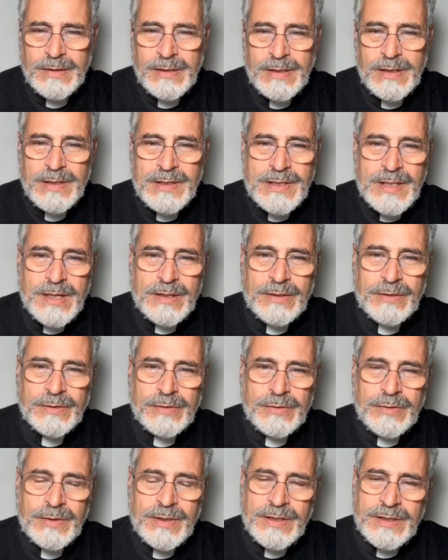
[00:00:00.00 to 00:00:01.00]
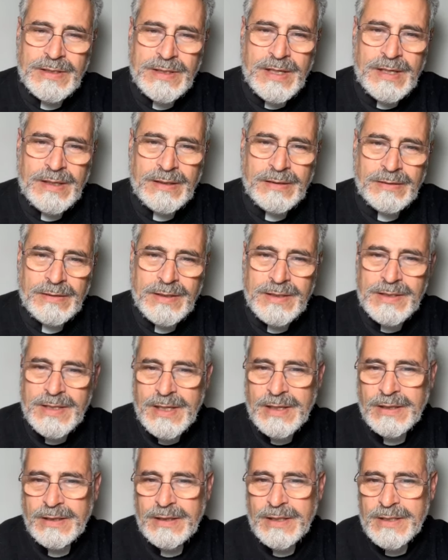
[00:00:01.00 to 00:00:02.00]
il Santo dei Santi,
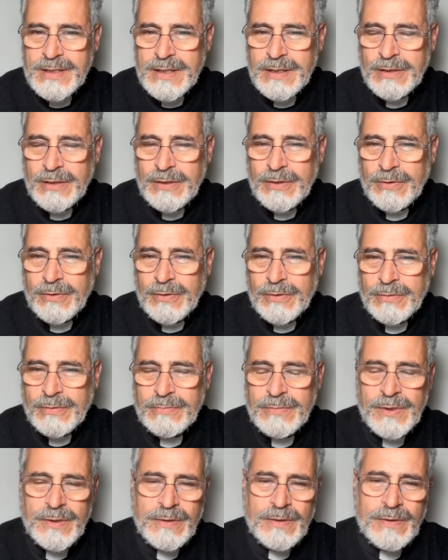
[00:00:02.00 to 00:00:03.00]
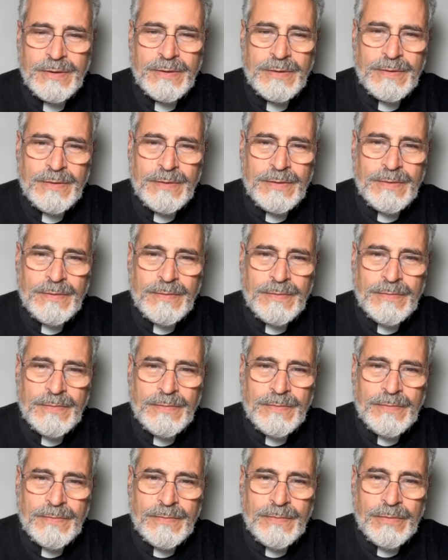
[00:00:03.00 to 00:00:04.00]
Sancta Sanctorum,
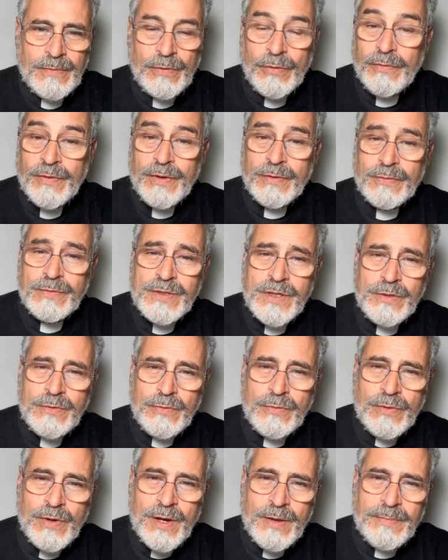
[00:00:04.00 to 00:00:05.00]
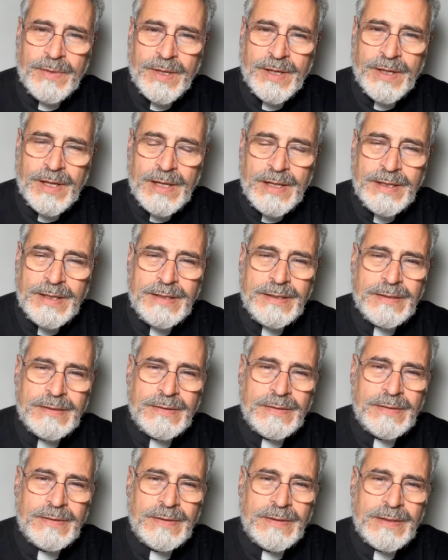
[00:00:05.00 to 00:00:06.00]
dove non c'è nulla, perché lì
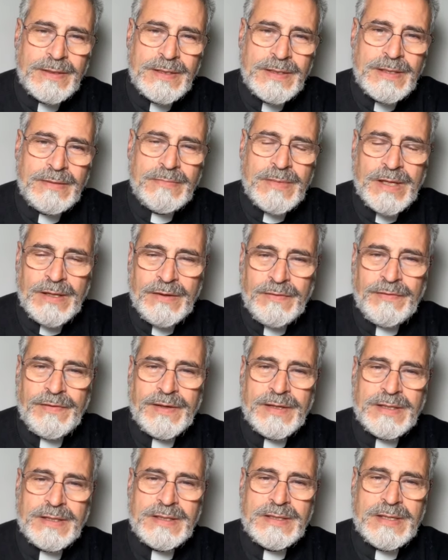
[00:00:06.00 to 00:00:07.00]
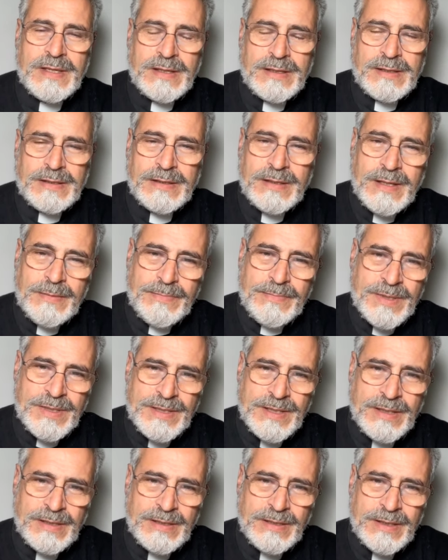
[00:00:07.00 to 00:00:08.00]
si manifesta la
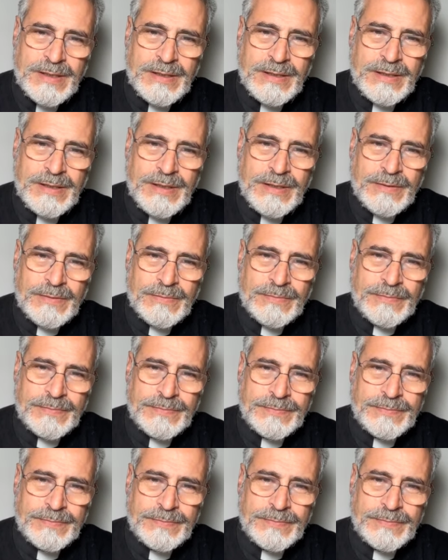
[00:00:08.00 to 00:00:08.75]
presenza di Dio.